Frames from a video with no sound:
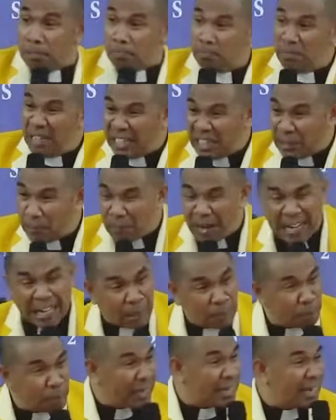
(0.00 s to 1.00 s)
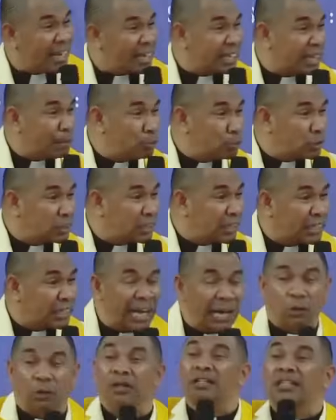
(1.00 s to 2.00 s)
Minimal pendeta mesti
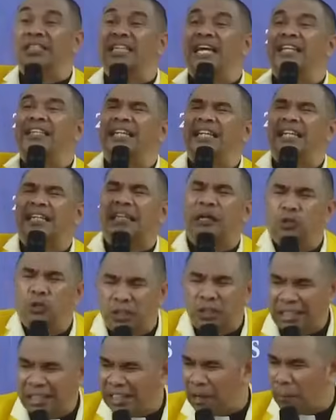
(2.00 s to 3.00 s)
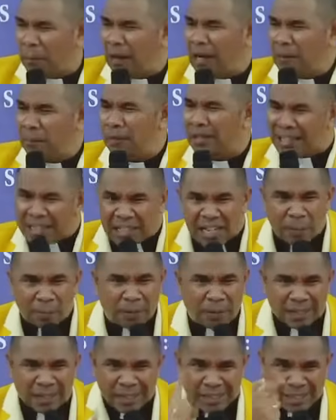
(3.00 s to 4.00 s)
tahu. Saya tidak tahu juga tidak apa-apa.
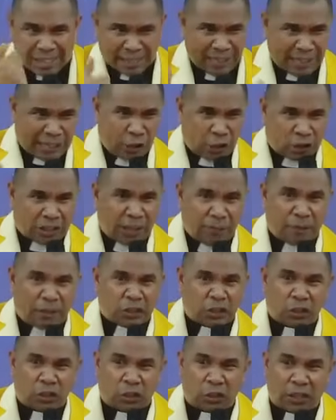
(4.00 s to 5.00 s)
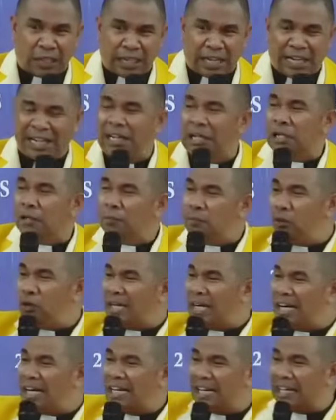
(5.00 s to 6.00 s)
Kenapa? Karena kalau saya masuk sorga,
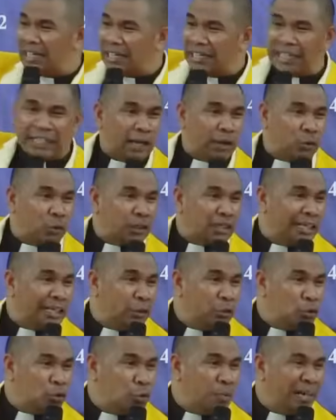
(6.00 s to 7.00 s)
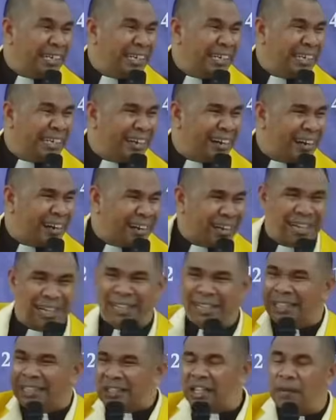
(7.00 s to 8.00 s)
bukan karena ketakutan hukuman di neraka.
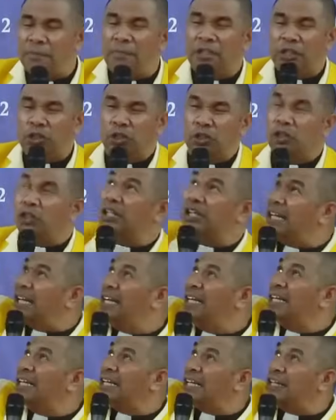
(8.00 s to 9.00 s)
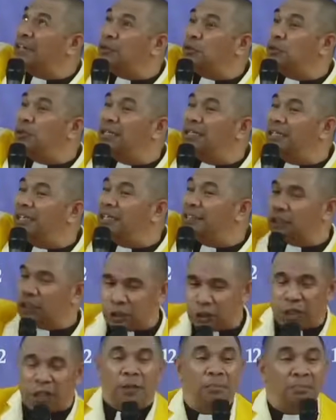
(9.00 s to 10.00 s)
Saya masuk sorga karena Tuhan
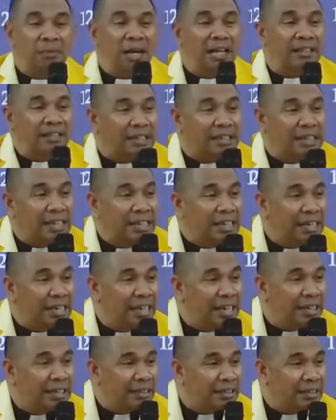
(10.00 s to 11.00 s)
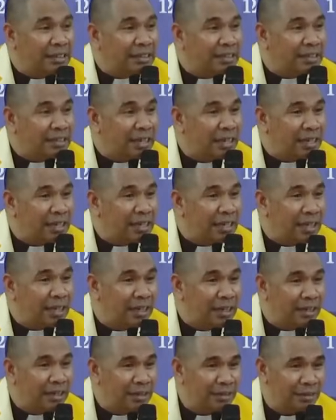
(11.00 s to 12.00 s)
Yesus mati ganti saya.
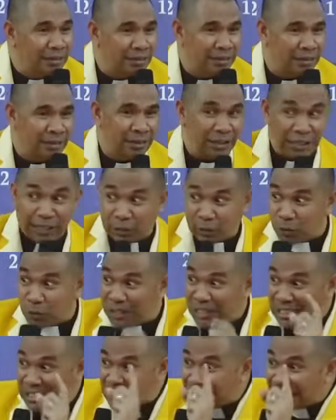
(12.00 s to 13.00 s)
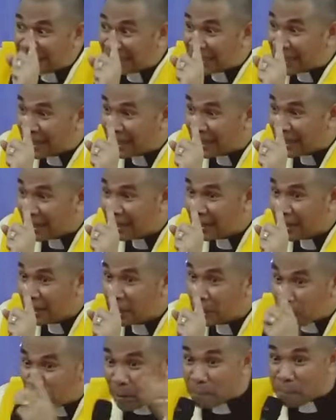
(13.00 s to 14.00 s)
Itu Injil.
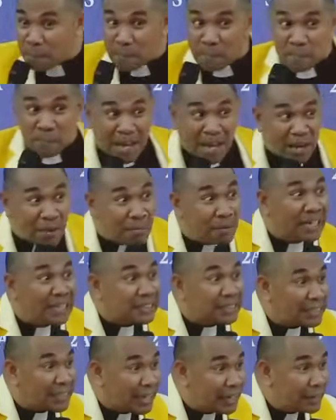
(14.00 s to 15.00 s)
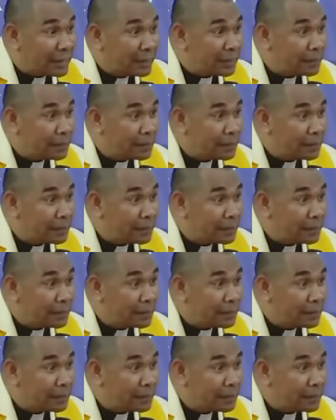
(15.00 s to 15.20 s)
Pembebasan.